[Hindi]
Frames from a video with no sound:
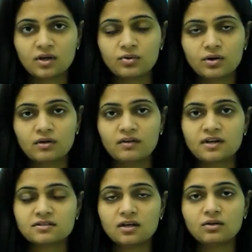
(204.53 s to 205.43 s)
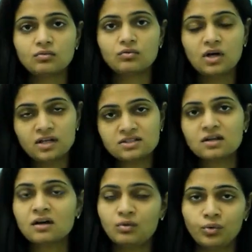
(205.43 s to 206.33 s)
हैं कोरोना वायरस के तो वहाँ
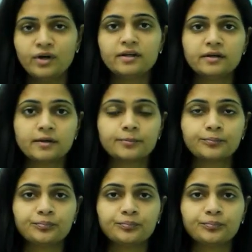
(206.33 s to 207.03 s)
जाना अवॉइड करिए